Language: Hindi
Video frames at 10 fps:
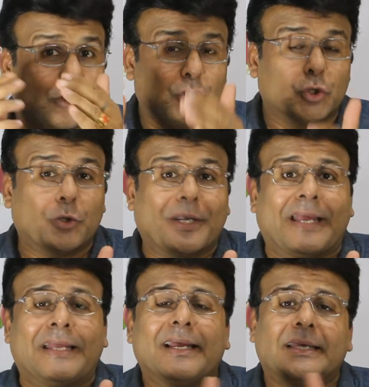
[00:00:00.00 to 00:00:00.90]
जरूरी
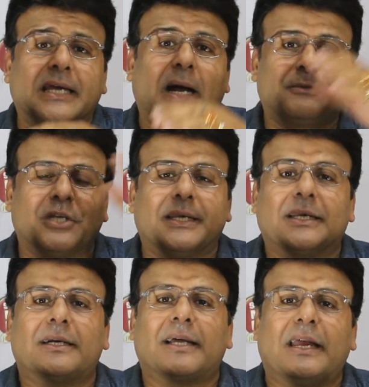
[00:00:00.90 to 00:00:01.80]
नहीं है कि आप
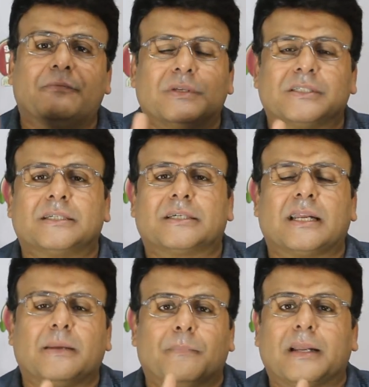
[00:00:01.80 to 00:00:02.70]
चंडीगढ़ आए विजिट
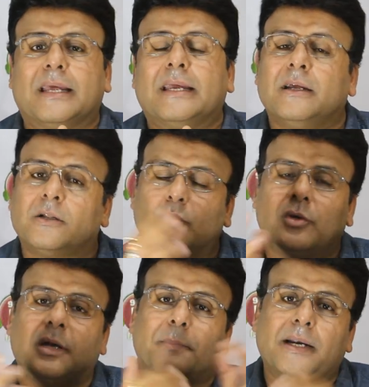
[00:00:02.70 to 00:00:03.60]
करें मिले तो
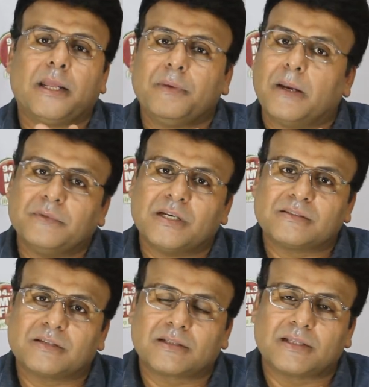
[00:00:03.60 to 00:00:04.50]
घर बैठे भी आप जान
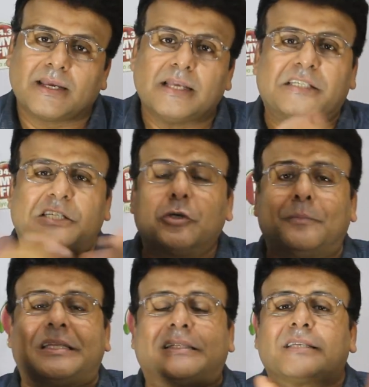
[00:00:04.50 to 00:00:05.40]
सकते हैं इसी
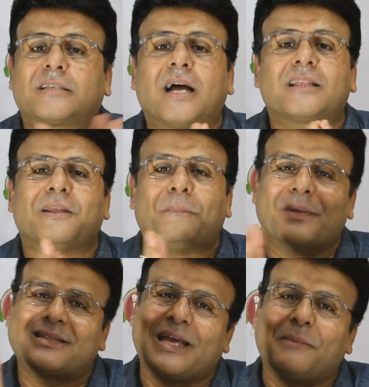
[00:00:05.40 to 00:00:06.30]
उम्मीद के साथ
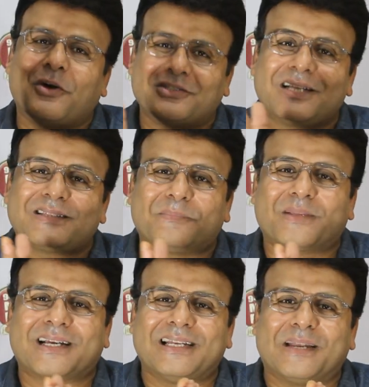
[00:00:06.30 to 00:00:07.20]
मिलते हैं बहुत जल्द तब
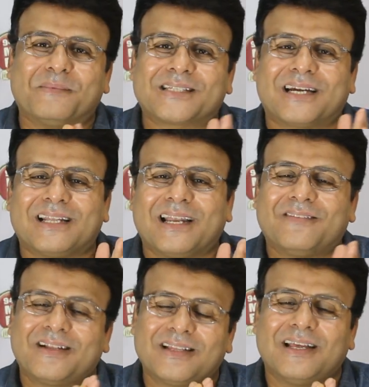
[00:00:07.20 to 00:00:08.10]
तक के लिए नमस्कार
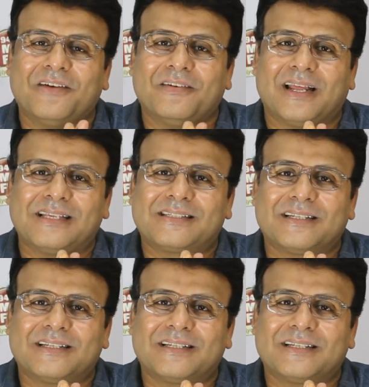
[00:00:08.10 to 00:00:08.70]
धन्यवाद हैव ए नाइस